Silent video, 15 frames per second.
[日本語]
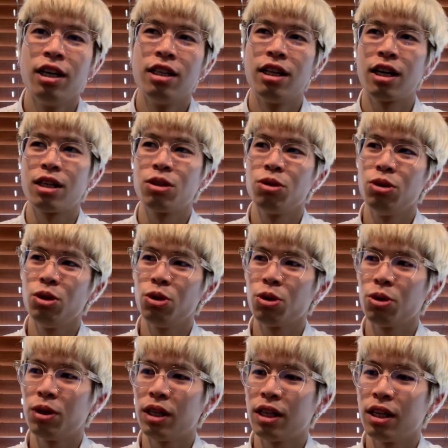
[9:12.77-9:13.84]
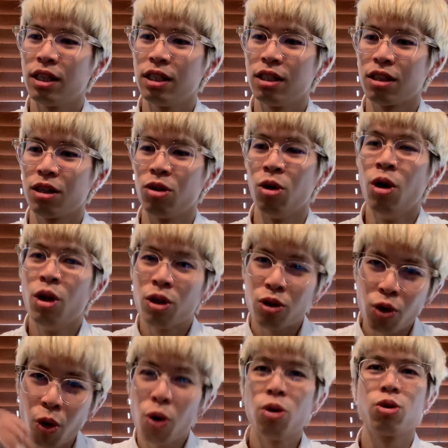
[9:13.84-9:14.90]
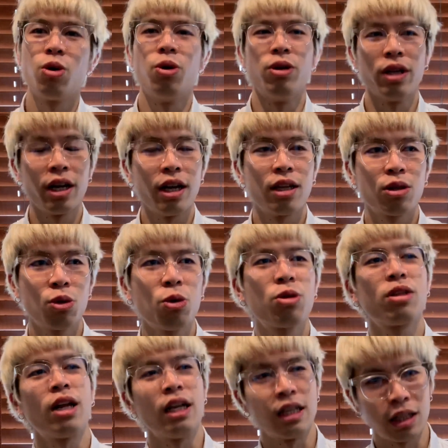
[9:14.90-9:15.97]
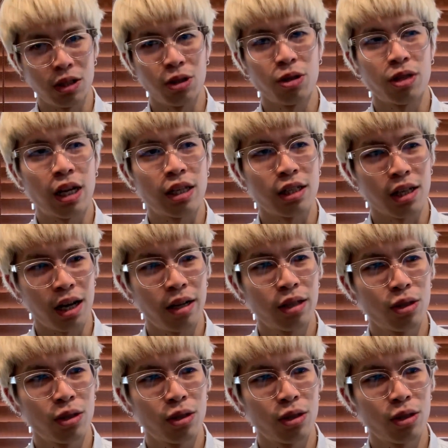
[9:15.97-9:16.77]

なんかそういう状況だったらしいんですけど、とうとうね、取ったんですよ、確か。